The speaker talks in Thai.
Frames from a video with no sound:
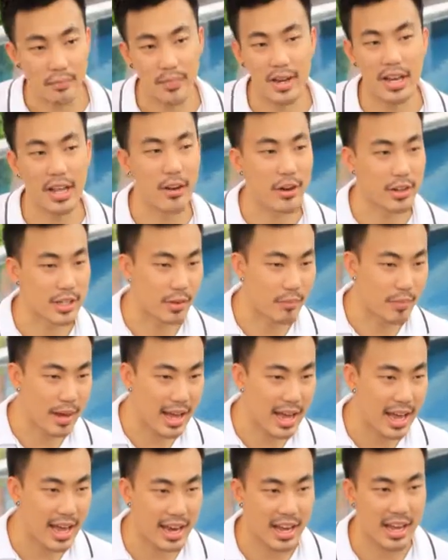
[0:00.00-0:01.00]
ไม่ได้ออกจาก
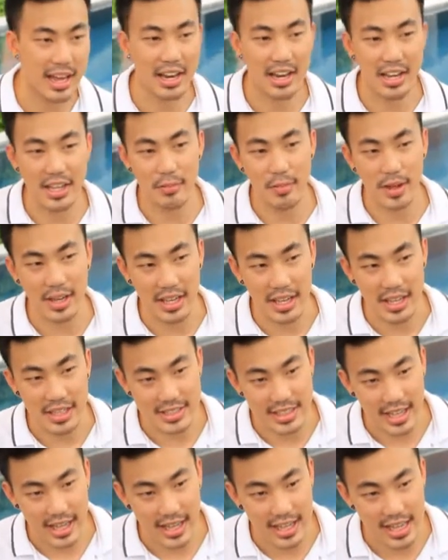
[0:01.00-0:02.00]
บ้านอ่ะเริ่มมาขี่
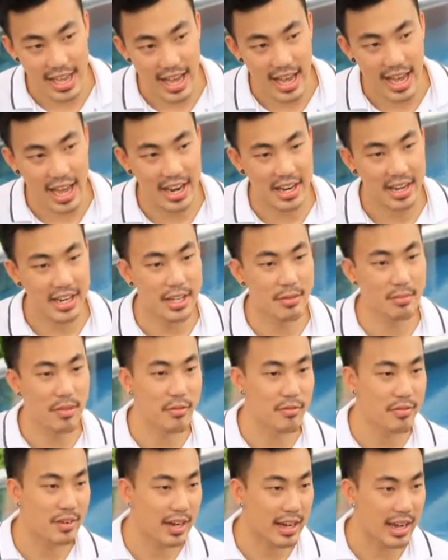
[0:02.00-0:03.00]
จักรยานเริ่ม
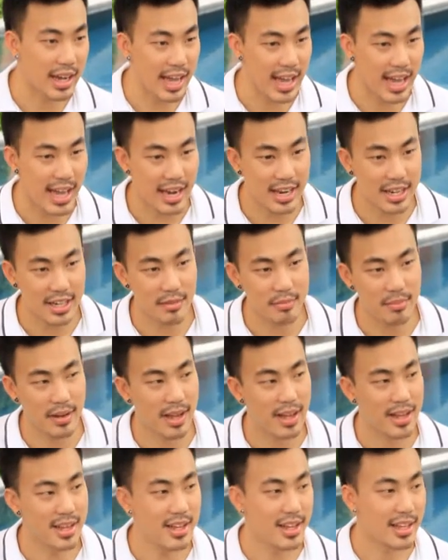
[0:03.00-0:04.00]
มาฝึกงาน เริ่ม
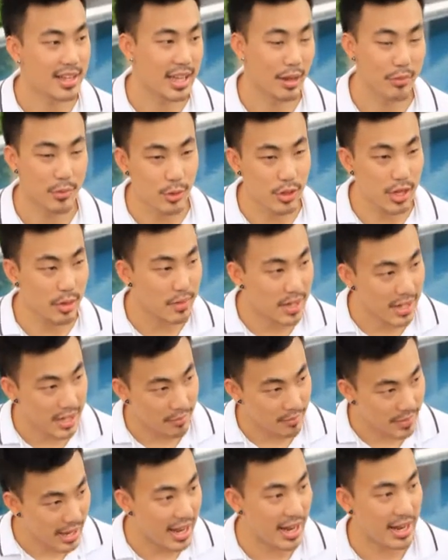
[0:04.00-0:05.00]
มาทำนู่นทำนี่
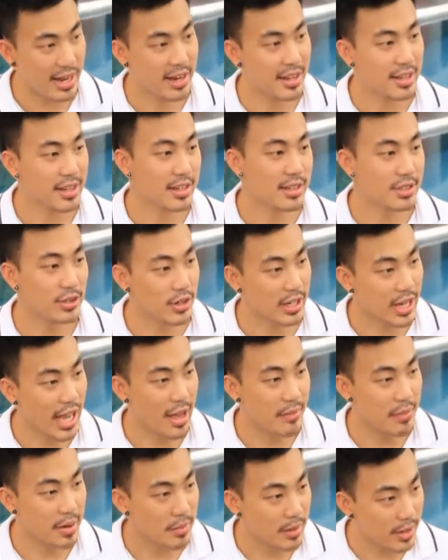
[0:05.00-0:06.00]
ทำนั่น จนกลา
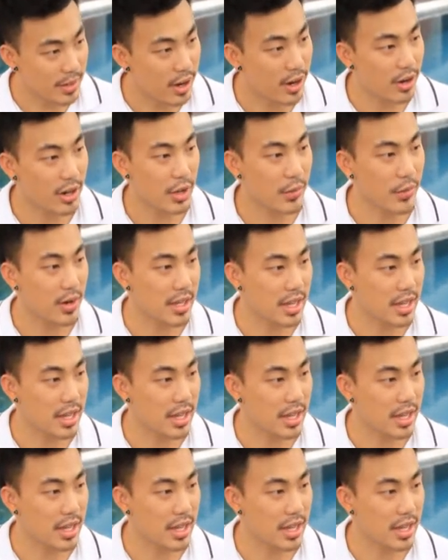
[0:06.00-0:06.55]
ยเป็นพี่ก้องในวัน